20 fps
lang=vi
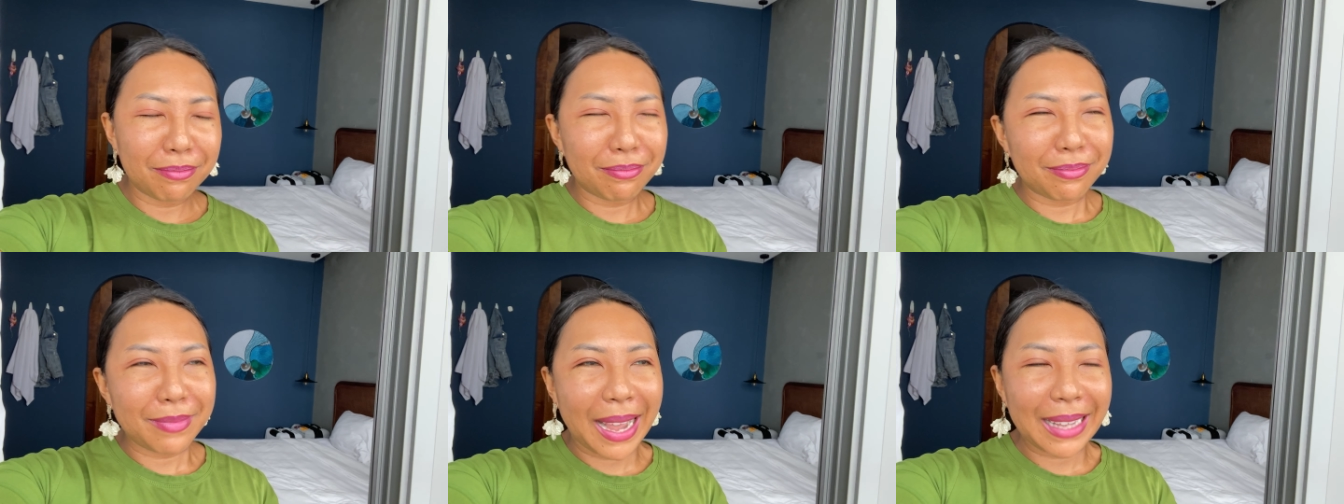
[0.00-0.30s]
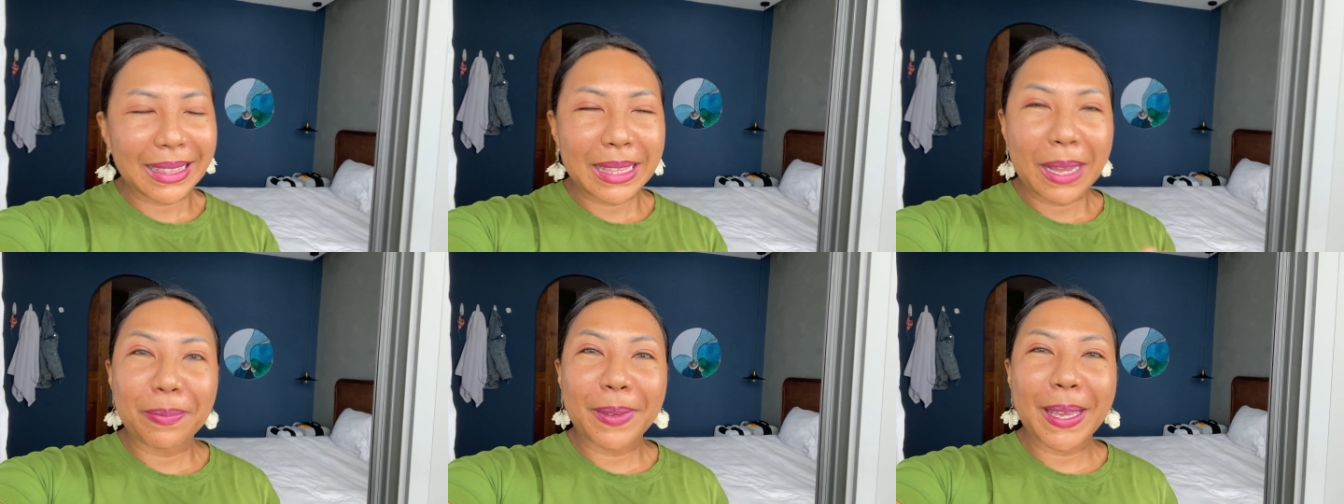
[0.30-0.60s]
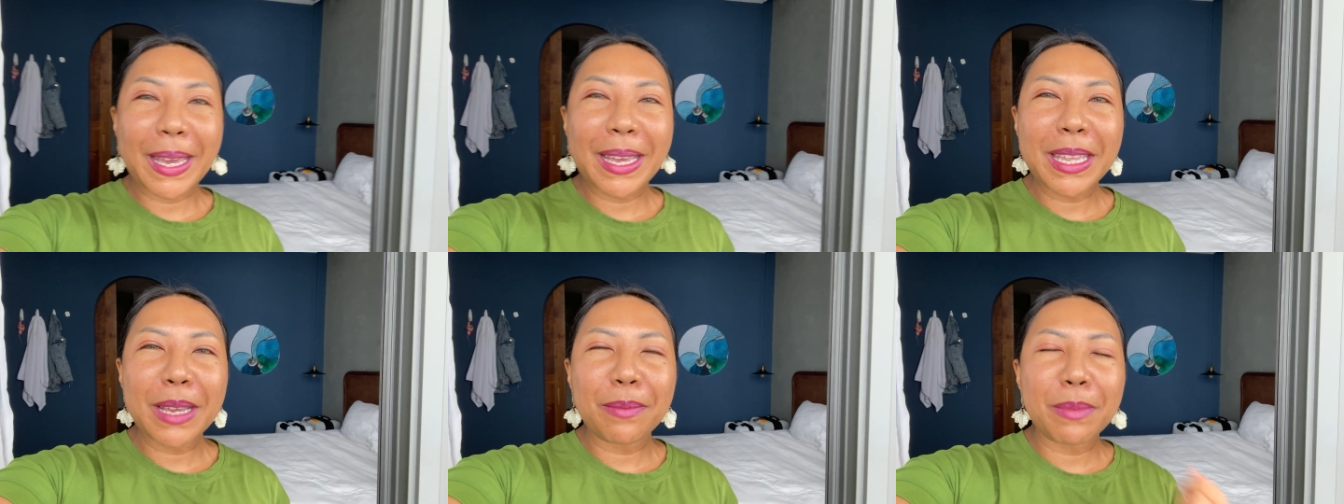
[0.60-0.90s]
bài tập
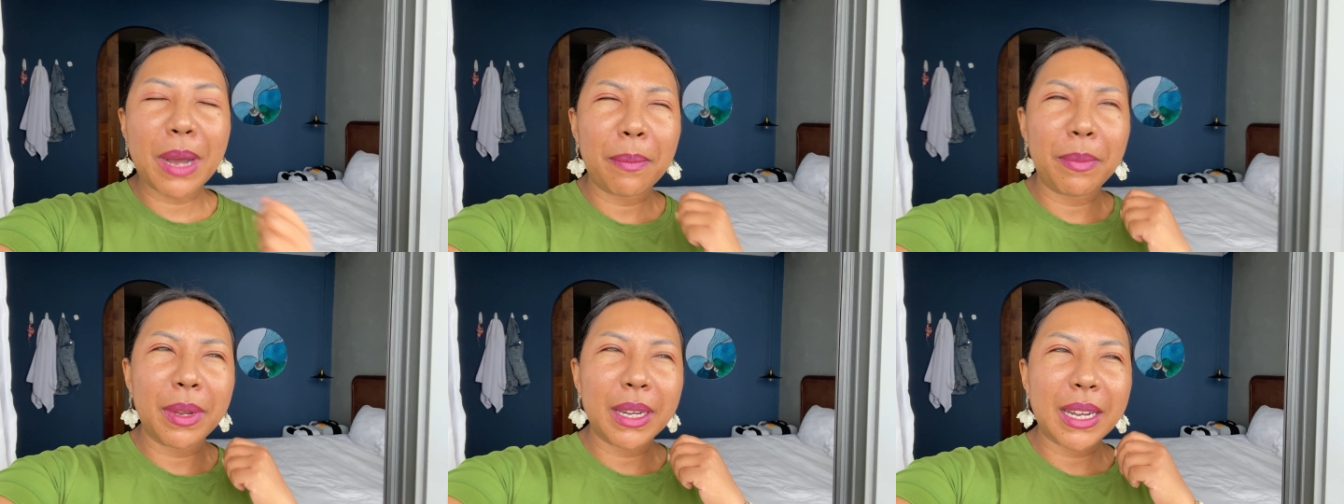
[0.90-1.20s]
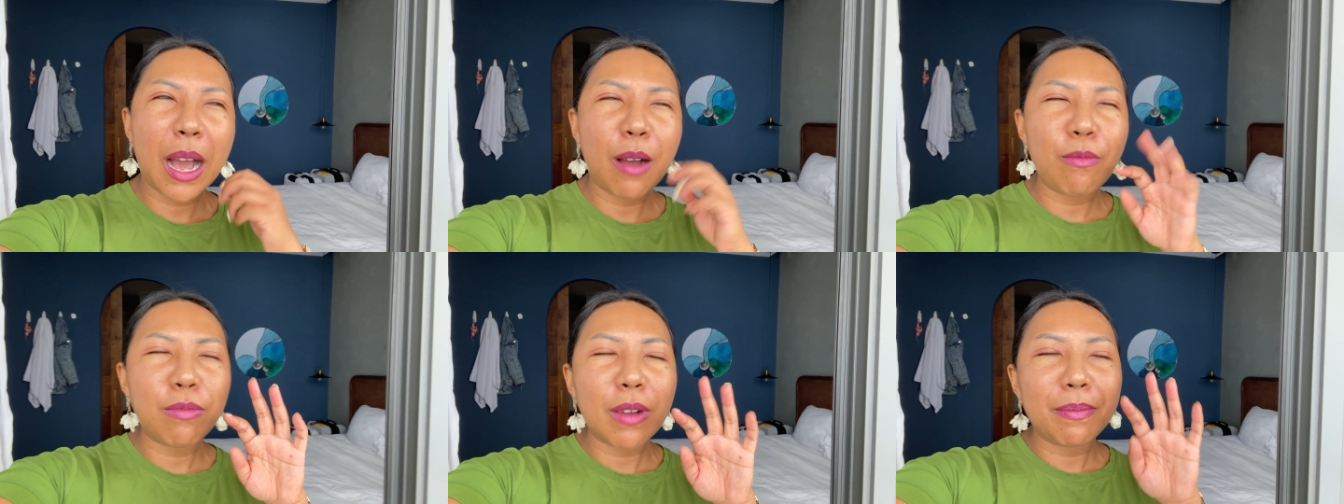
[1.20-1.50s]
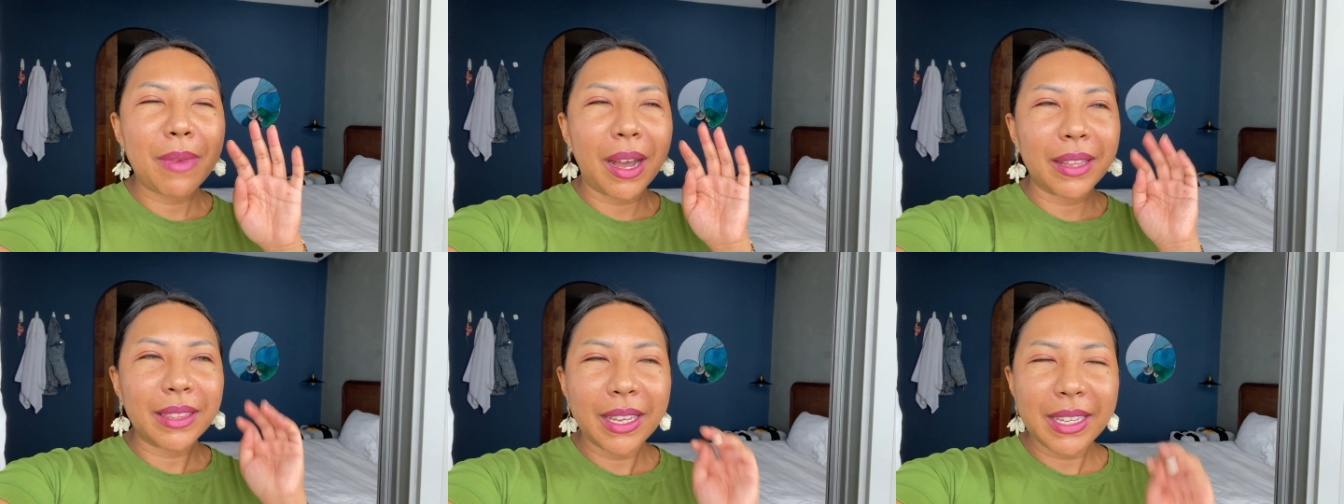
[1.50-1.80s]
kia nhưng mà mình không có
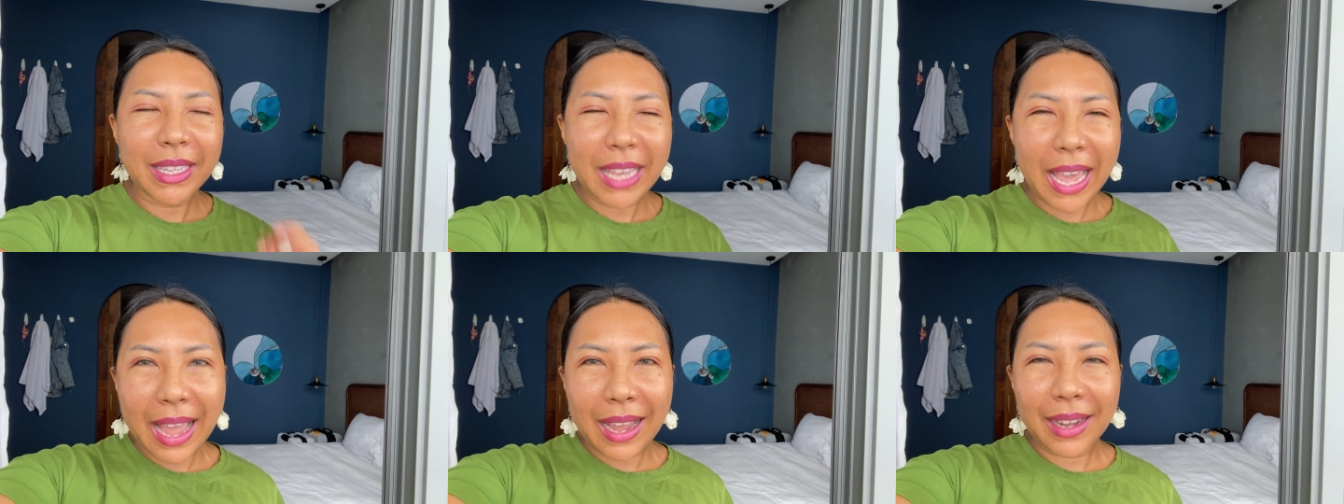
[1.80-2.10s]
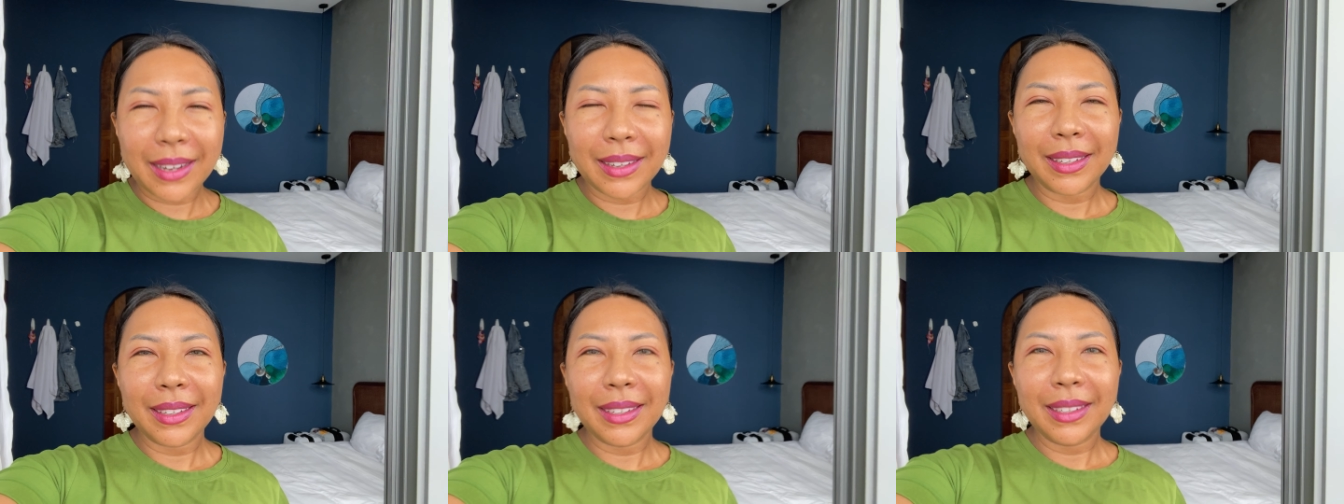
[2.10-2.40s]
bỏ thời gian